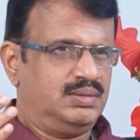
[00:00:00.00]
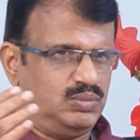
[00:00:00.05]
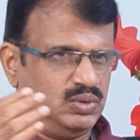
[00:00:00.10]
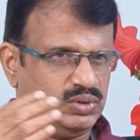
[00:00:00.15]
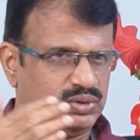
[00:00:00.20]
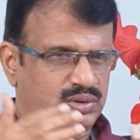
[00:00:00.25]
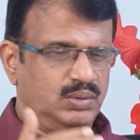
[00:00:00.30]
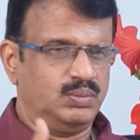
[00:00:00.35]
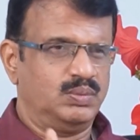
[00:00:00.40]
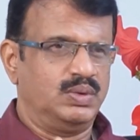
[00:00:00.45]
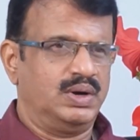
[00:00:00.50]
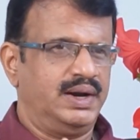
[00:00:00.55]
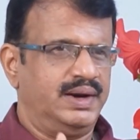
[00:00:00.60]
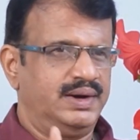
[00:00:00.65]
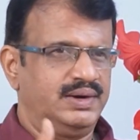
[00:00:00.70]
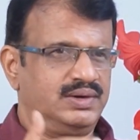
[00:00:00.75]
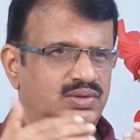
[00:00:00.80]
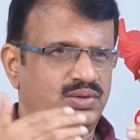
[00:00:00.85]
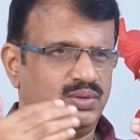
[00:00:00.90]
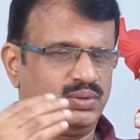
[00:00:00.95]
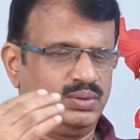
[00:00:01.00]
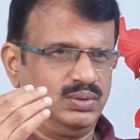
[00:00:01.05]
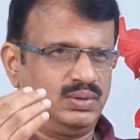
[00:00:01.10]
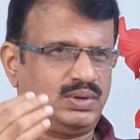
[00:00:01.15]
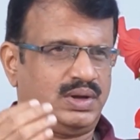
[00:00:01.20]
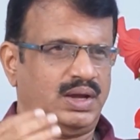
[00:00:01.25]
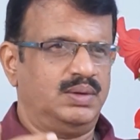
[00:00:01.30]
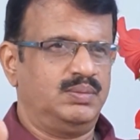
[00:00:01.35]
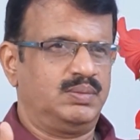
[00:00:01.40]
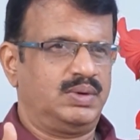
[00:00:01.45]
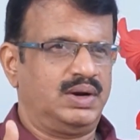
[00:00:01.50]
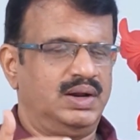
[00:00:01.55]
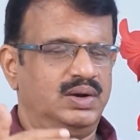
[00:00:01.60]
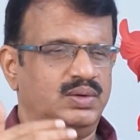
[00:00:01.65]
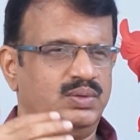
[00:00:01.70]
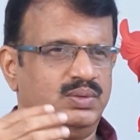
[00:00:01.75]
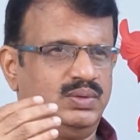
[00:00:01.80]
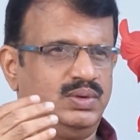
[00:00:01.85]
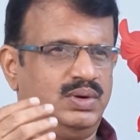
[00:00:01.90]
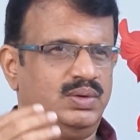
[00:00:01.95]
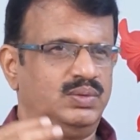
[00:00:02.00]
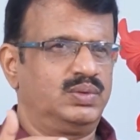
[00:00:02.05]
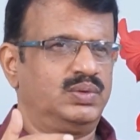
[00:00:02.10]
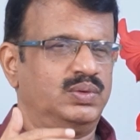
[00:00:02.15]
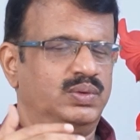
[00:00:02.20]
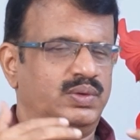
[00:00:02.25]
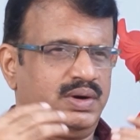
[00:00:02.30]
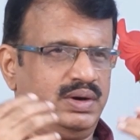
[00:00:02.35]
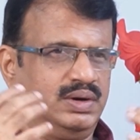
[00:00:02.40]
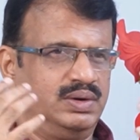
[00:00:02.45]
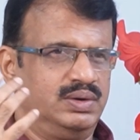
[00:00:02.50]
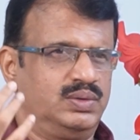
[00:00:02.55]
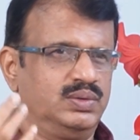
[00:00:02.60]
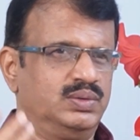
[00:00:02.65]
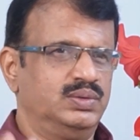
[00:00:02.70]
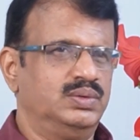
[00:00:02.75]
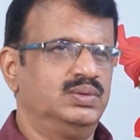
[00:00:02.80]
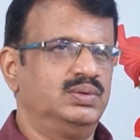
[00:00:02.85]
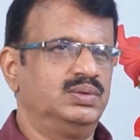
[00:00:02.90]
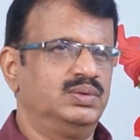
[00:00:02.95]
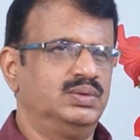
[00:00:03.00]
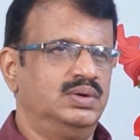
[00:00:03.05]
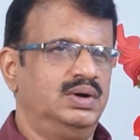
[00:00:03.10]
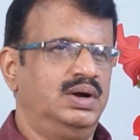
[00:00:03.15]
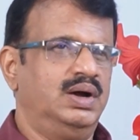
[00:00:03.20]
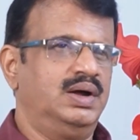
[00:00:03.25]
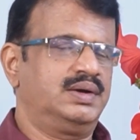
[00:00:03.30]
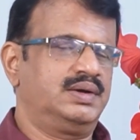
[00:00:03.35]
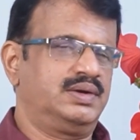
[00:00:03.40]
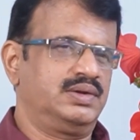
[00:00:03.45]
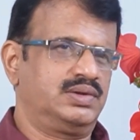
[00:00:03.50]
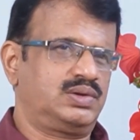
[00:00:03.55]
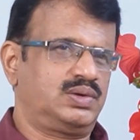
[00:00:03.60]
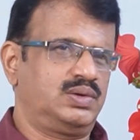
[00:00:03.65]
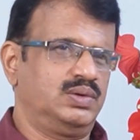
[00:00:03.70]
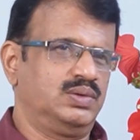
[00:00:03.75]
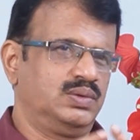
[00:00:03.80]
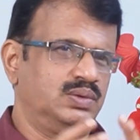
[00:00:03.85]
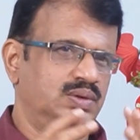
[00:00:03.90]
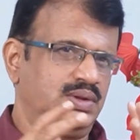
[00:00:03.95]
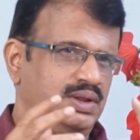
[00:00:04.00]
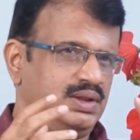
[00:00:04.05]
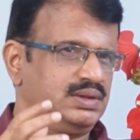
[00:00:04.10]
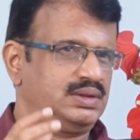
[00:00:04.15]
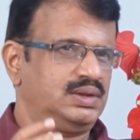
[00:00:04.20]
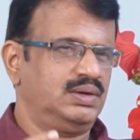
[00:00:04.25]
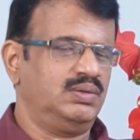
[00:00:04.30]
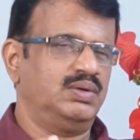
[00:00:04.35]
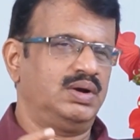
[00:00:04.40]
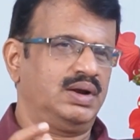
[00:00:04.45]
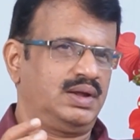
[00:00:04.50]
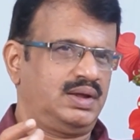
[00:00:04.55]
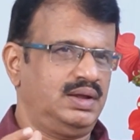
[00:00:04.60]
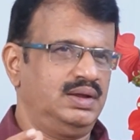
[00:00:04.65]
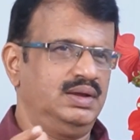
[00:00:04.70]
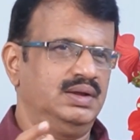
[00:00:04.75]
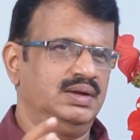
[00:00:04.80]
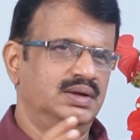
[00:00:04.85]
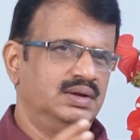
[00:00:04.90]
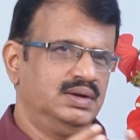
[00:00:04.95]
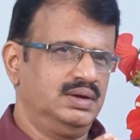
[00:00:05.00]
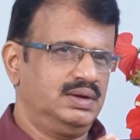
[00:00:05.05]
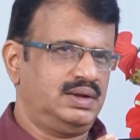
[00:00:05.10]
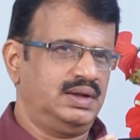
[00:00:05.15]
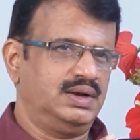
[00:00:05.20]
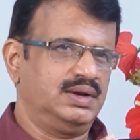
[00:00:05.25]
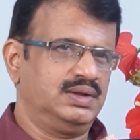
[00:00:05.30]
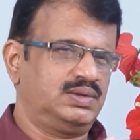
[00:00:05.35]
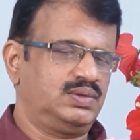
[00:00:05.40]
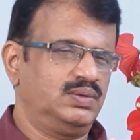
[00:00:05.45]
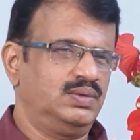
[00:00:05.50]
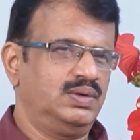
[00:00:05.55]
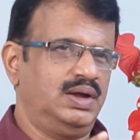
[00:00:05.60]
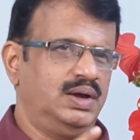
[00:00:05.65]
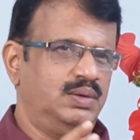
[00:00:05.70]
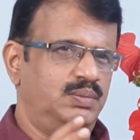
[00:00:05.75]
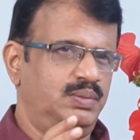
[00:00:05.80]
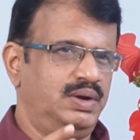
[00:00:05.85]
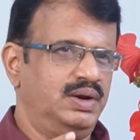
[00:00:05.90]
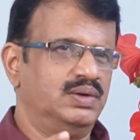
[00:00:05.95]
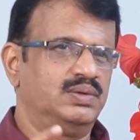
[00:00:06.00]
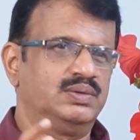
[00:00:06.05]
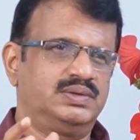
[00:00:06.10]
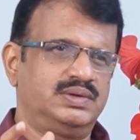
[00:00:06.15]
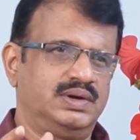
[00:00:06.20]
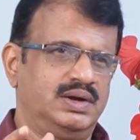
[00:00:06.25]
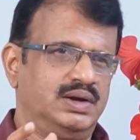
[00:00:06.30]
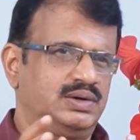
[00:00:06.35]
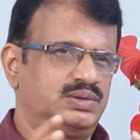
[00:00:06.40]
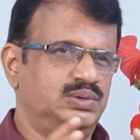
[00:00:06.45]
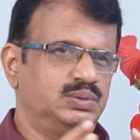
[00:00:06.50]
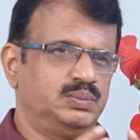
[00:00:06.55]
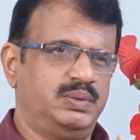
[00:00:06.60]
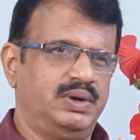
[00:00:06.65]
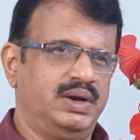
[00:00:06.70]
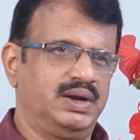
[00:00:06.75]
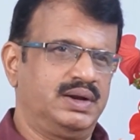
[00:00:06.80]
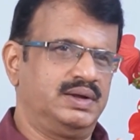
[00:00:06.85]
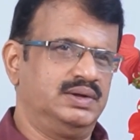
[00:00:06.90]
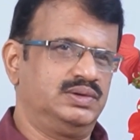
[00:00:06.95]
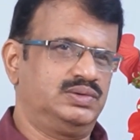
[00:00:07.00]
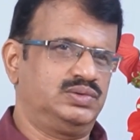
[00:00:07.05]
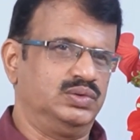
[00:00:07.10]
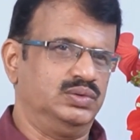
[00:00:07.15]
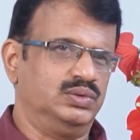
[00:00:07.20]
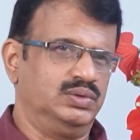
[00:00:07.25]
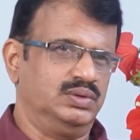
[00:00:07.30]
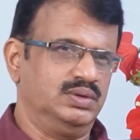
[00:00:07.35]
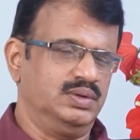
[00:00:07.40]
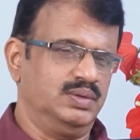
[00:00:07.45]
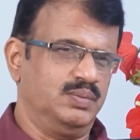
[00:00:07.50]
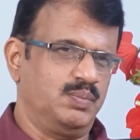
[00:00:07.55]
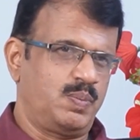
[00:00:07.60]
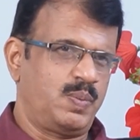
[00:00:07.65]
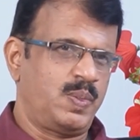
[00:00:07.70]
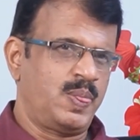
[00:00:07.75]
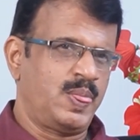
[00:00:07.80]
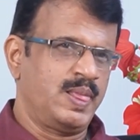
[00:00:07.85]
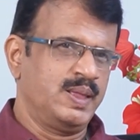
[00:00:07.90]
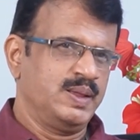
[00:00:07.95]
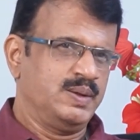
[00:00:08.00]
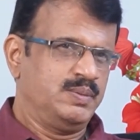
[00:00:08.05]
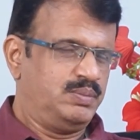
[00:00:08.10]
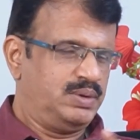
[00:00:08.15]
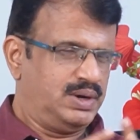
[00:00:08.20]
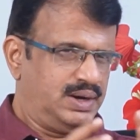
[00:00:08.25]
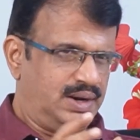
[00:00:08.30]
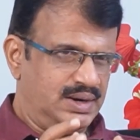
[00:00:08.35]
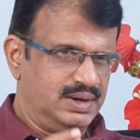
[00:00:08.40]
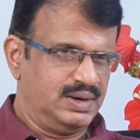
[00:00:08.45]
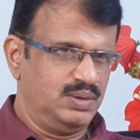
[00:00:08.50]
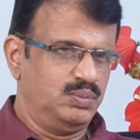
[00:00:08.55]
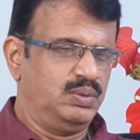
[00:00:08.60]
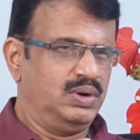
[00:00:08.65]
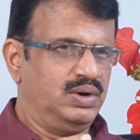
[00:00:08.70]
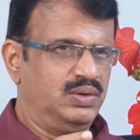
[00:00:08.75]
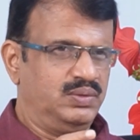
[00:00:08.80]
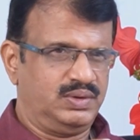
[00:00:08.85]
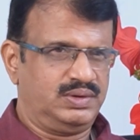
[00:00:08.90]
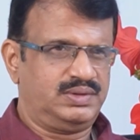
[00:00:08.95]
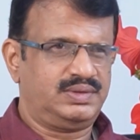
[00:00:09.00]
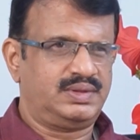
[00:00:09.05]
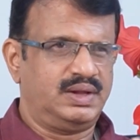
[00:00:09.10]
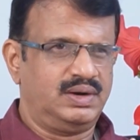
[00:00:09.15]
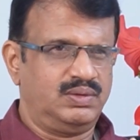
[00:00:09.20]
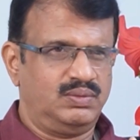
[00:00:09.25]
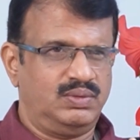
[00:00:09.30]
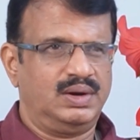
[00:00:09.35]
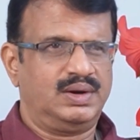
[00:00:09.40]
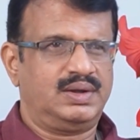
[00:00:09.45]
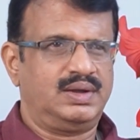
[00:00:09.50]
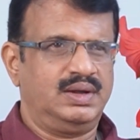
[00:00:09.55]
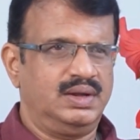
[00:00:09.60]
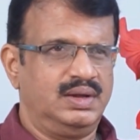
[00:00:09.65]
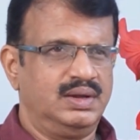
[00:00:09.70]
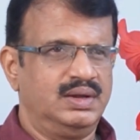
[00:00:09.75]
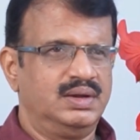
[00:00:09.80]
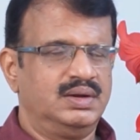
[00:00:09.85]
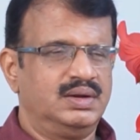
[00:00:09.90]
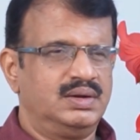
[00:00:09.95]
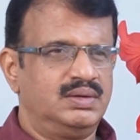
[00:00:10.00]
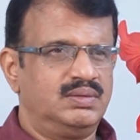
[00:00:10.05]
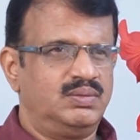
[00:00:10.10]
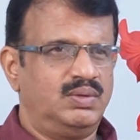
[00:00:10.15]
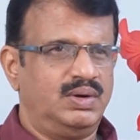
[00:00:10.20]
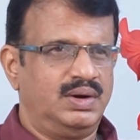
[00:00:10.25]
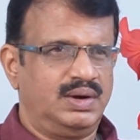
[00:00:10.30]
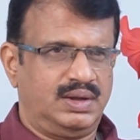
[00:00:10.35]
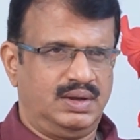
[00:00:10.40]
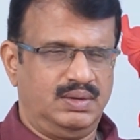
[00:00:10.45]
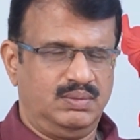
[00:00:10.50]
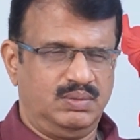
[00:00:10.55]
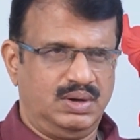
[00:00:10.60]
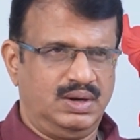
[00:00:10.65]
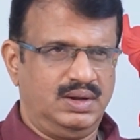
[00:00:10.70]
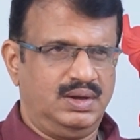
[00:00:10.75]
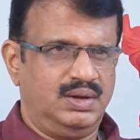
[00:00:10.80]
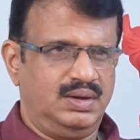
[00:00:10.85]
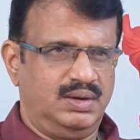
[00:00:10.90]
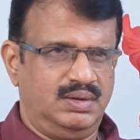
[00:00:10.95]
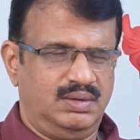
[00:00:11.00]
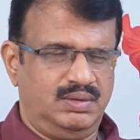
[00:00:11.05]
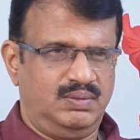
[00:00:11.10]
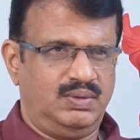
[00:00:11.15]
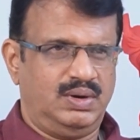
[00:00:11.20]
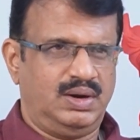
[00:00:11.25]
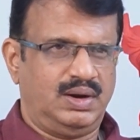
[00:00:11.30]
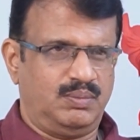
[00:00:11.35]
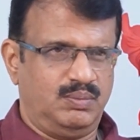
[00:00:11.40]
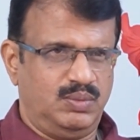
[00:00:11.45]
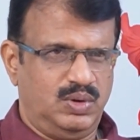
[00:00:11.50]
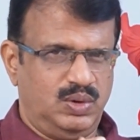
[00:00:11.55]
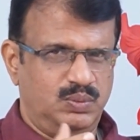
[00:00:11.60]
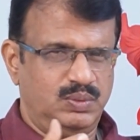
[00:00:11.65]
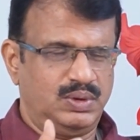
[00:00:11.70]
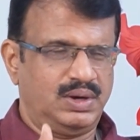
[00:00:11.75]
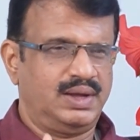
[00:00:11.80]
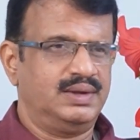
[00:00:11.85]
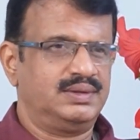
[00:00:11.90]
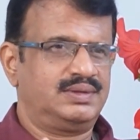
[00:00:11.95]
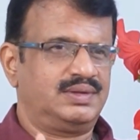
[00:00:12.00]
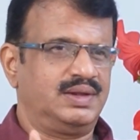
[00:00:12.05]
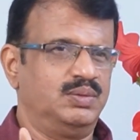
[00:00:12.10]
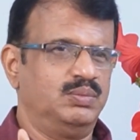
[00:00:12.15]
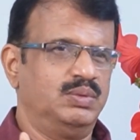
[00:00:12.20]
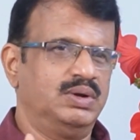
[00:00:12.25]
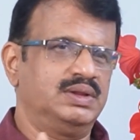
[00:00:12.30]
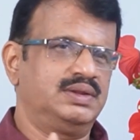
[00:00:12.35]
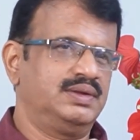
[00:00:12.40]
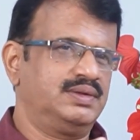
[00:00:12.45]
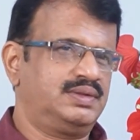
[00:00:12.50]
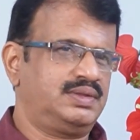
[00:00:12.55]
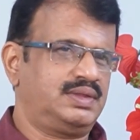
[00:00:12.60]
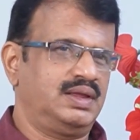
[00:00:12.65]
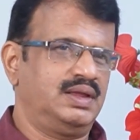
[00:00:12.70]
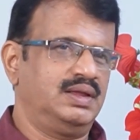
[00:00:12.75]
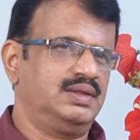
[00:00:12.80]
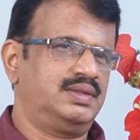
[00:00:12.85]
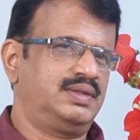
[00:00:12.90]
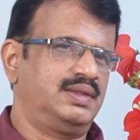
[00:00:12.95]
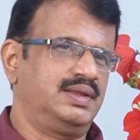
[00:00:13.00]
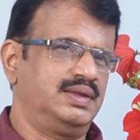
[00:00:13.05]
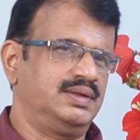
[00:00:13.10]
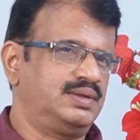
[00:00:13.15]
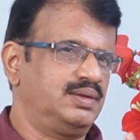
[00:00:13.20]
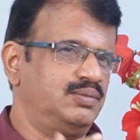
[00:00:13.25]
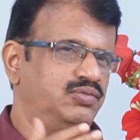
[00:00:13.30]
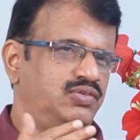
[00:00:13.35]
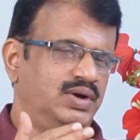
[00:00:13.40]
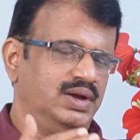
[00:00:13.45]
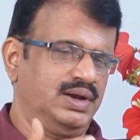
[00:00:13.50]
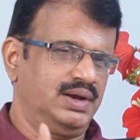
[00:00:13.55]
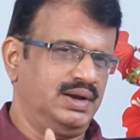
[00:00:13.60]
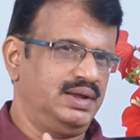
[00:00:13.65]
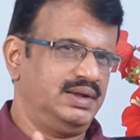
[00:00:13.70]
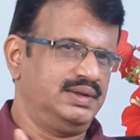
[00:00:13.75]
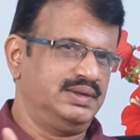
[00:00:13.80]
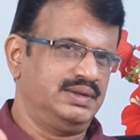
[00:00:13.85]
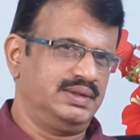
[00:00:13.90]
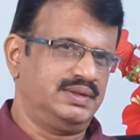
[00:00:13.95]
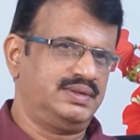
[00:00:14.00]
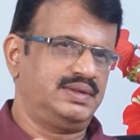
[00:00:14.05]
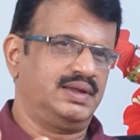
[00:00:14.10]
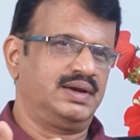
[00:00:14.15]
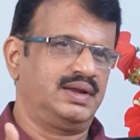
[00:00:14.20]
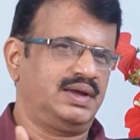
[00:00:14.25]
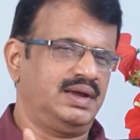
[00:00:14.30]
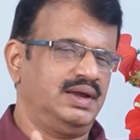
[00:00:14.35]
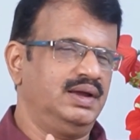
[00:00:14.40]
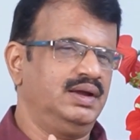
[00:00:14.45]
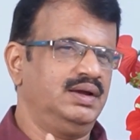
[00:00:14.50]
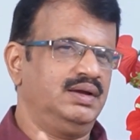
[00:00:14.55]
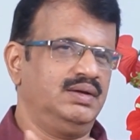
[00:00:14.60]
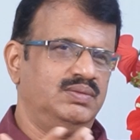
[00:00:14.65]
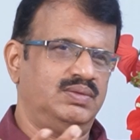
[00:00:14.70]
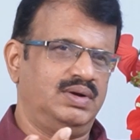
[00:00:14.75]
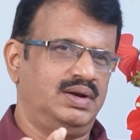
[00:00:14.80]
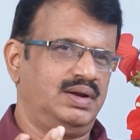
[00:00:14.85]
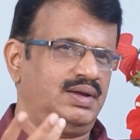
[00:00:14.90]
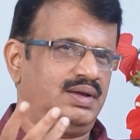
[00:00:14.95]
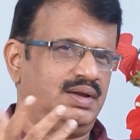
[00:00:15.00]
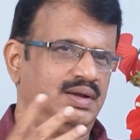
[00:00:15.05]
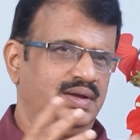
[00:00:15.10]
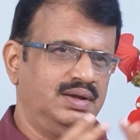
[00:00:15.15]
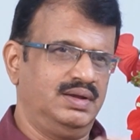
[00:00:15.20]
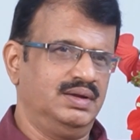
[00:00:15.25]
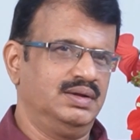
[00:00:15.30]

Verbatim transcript: మొత్తం లైట్స్ కెమెరాలు అవుట్డోర్ యూనిట్ ఆర్టిస్టులు ఇదంతా వాళ్ళకి కనీసం యాభై వేల నుంచి లక్ష రూపాయలు ఖర్చు అవుతుంది మరి ఆ డబ్బులు ఎవరిస్తారు వాళ్ళకి వాళ్ళకి ఏమన్నా వాళ్ళకి మామూలుగా సినిమా తీస్తే తీసే ఫైనల్ అయ్యేసరికే వాళ్ళకి